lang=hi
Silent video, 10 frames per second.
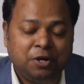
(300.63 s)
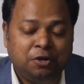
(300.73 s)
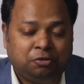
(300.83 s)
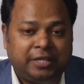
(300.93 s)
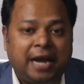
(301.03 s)

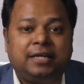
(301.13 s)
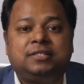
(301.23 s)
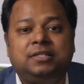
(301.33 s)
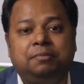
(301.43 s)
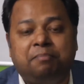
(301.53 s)
तो दैट
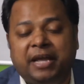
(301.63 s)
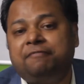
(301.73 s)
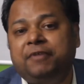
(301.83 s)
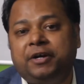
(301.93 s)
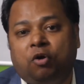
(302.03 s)
इज़ द
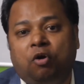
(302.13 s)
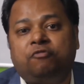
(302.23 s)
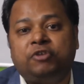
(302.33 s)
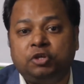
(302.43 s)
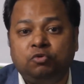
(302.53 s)
बेनिफिट
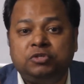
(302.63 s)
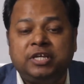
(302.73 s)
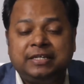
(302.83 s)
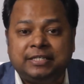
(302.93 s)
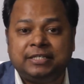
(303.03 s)
ऑफ
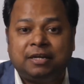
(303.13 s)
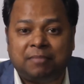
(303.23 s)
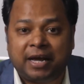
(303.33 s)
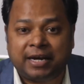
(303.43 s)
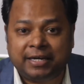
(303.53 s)
यूजिंग डिजिटल
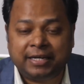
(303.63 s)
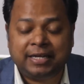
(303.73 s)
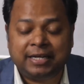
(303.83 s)
मार्केटिंग